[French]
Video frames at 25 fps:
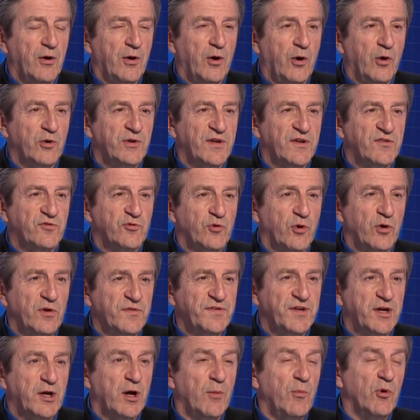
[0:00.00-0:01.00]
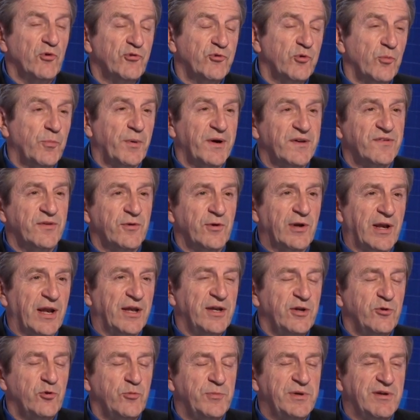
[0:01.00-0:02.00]
en assurance, et comment se présente
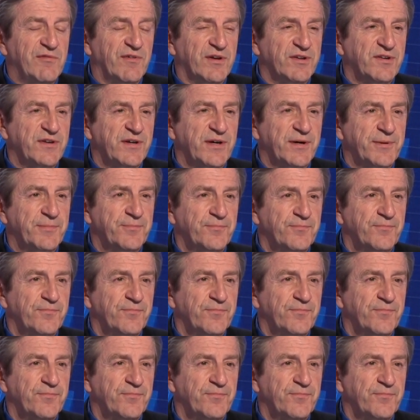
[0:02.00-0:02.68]
l'année 2021